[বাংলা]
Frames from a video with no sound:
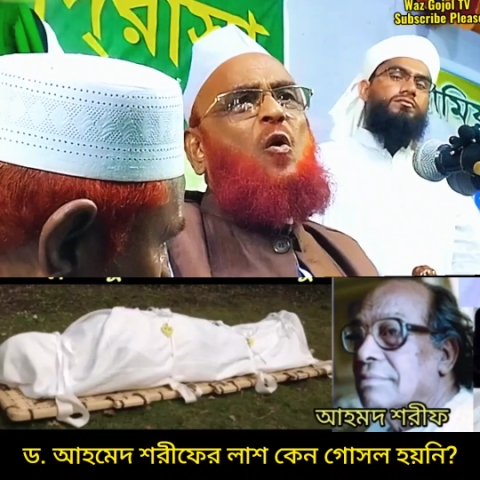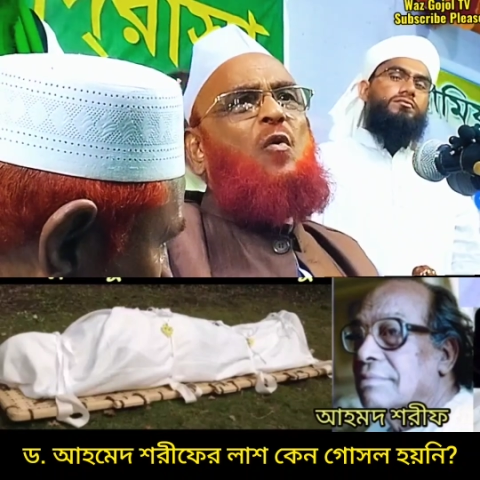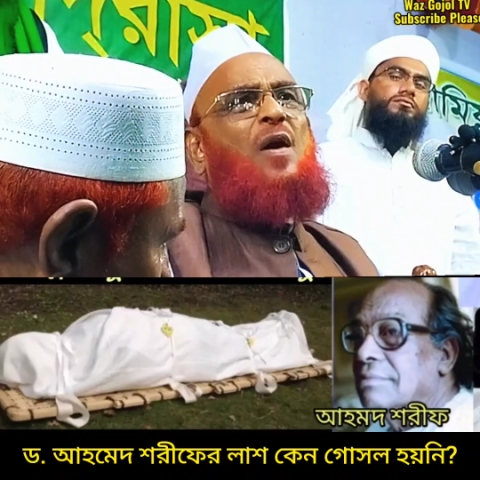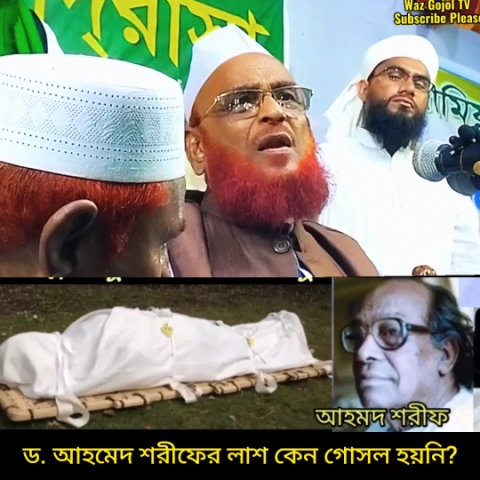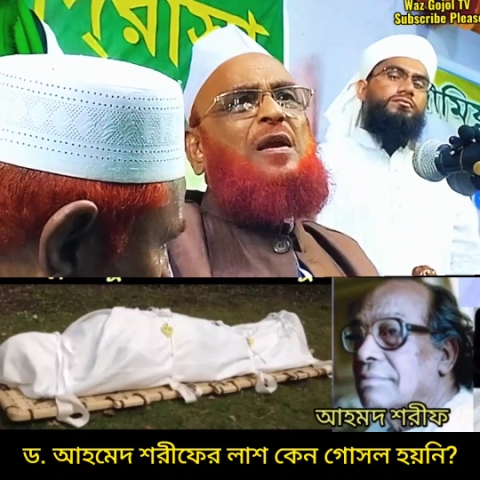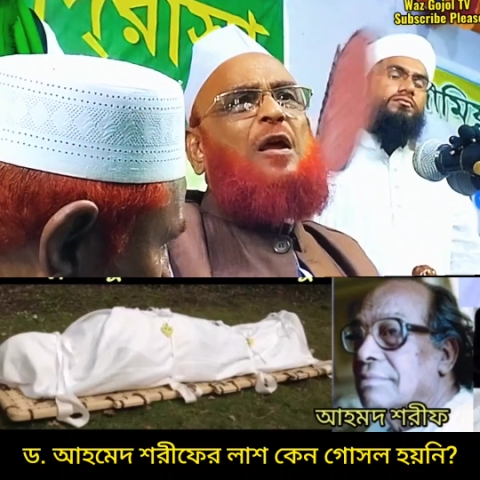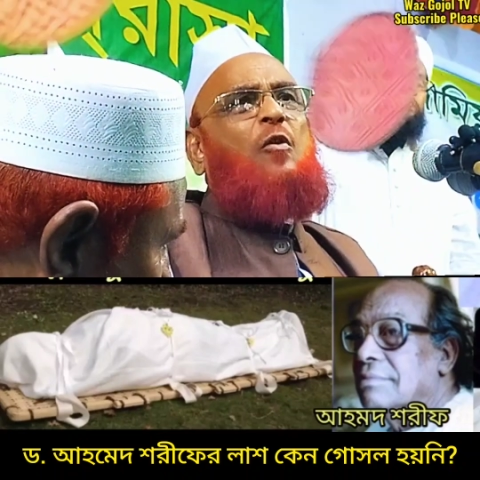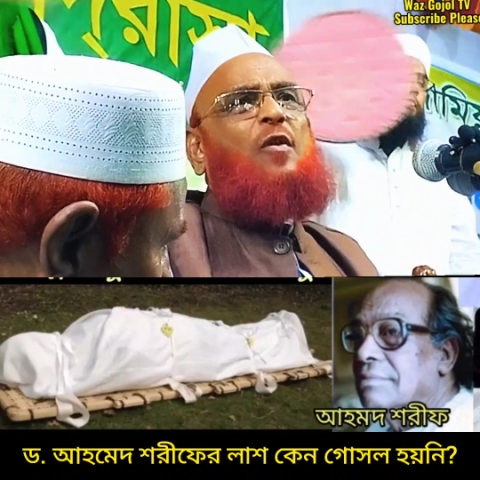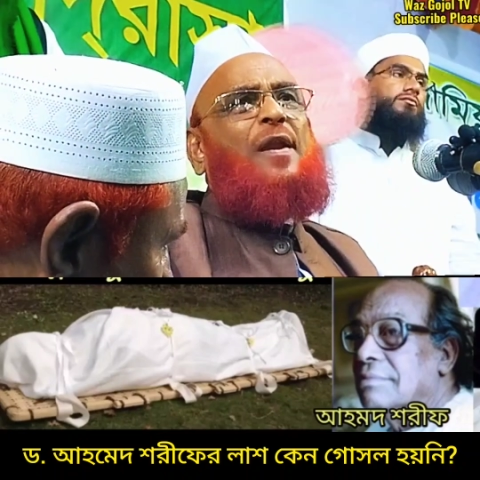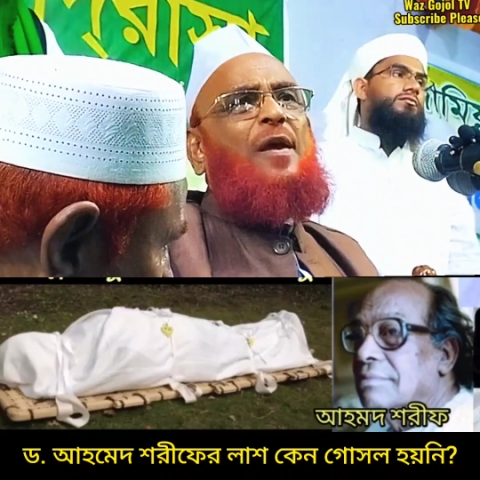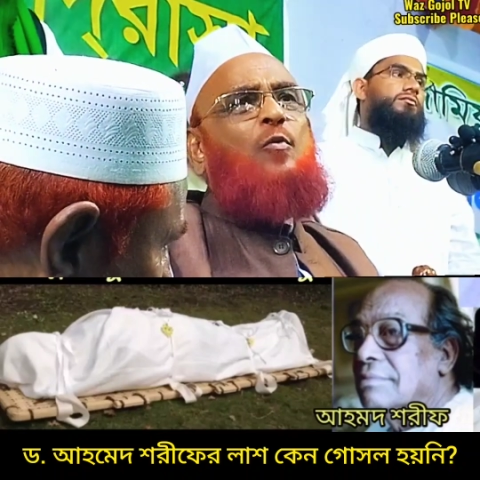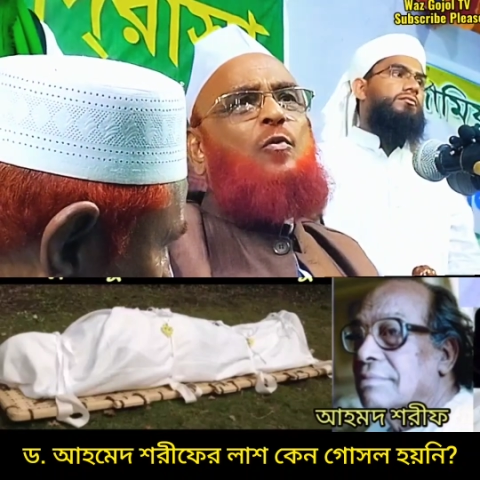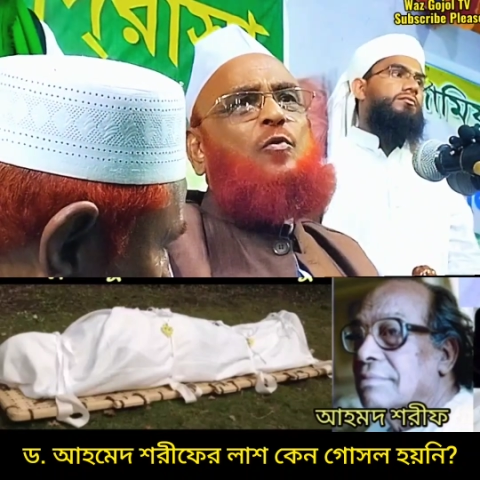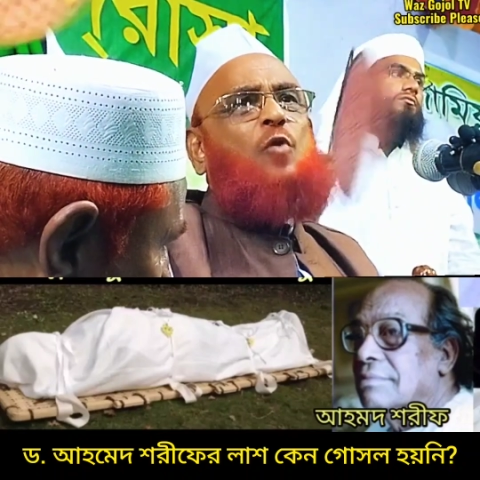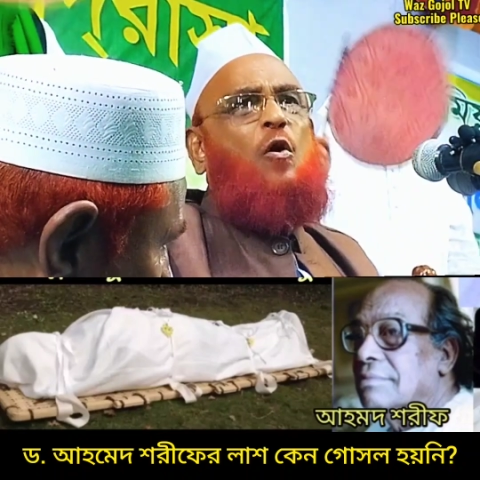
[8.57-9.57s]
হওয়ার কারণে
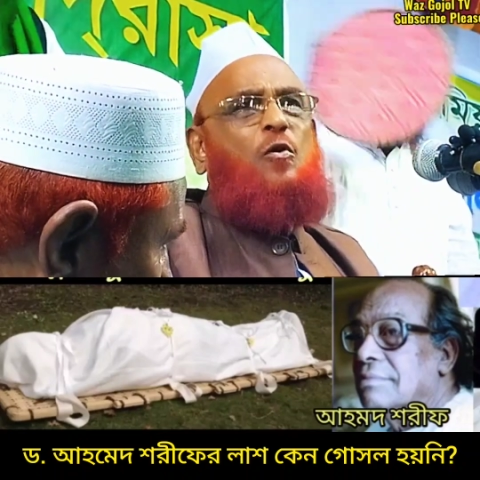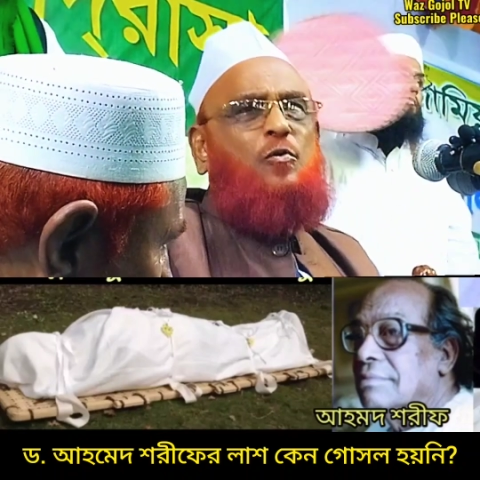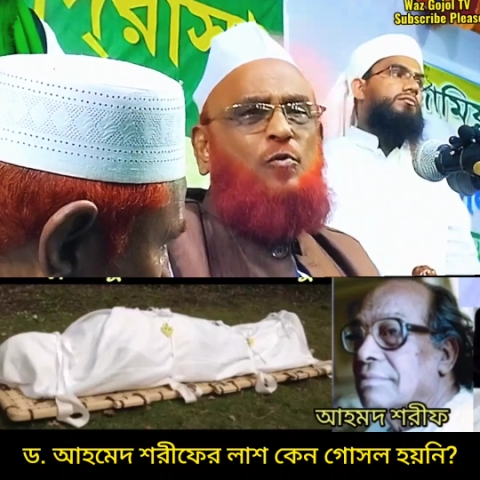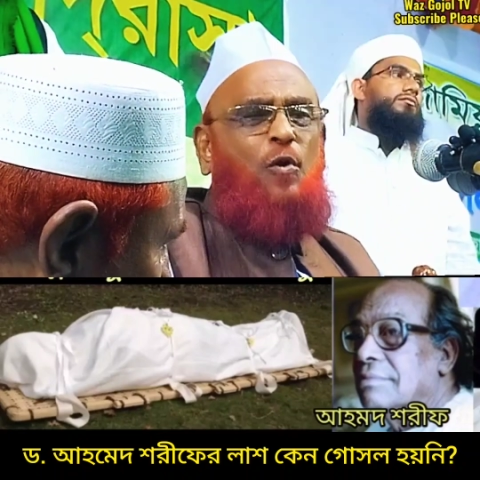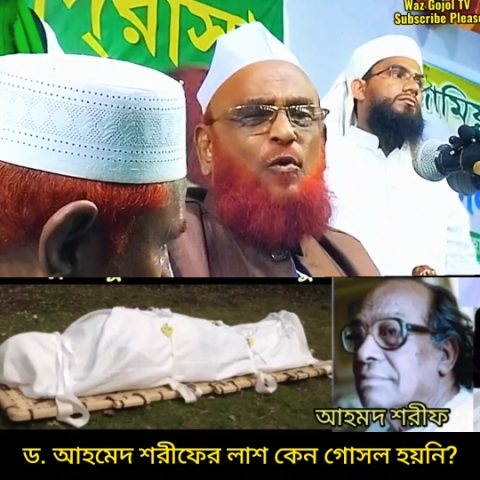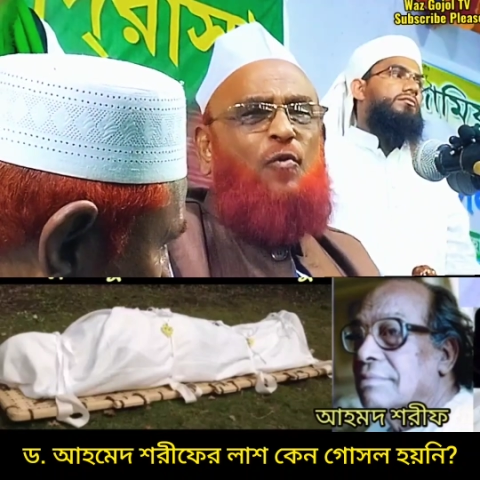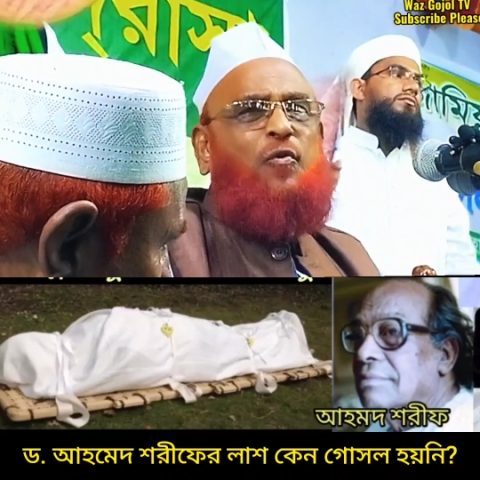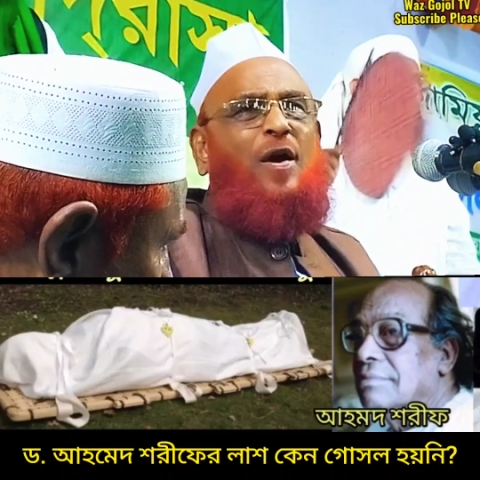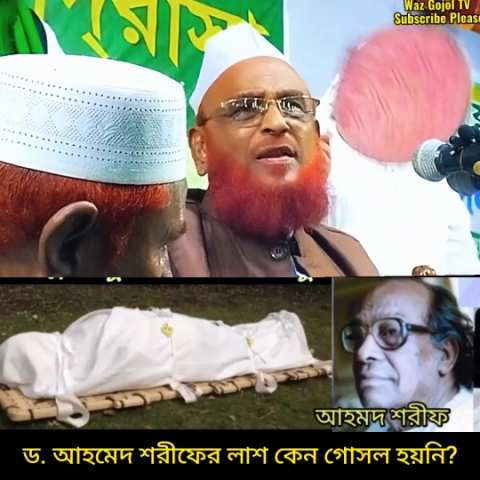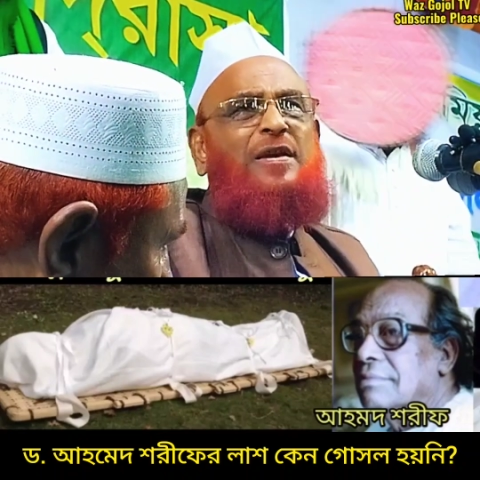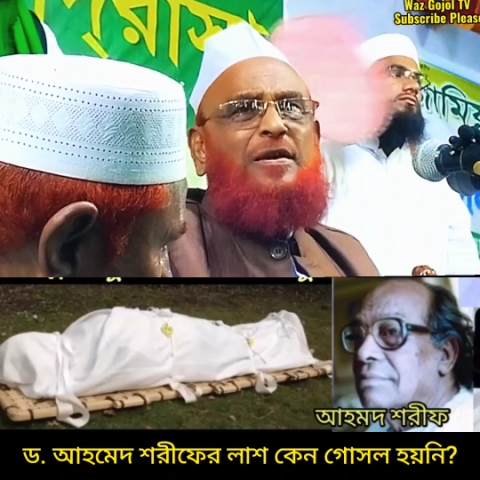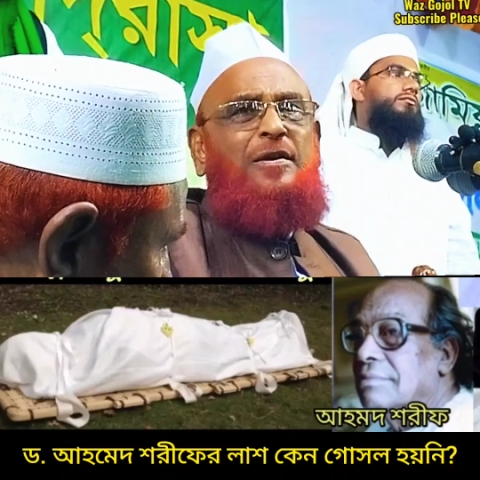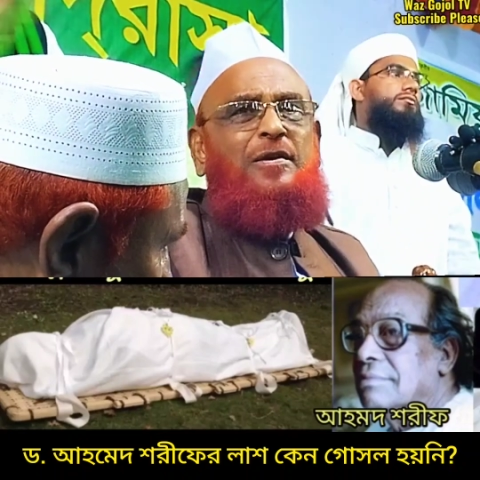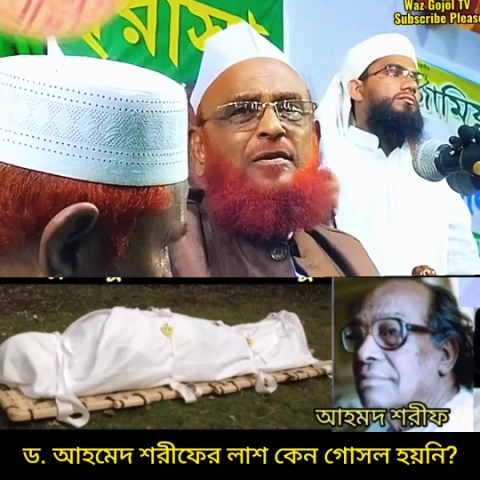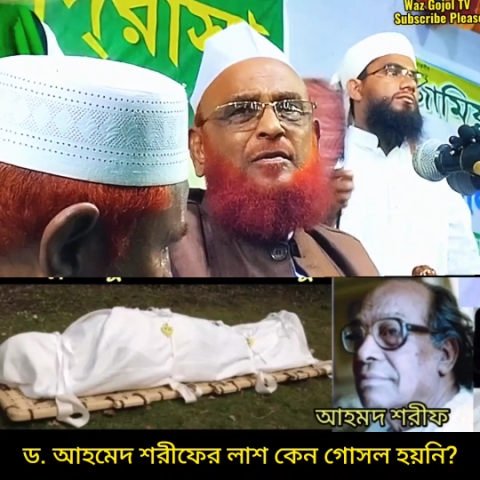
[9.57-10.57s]
ডক্টর উপাধি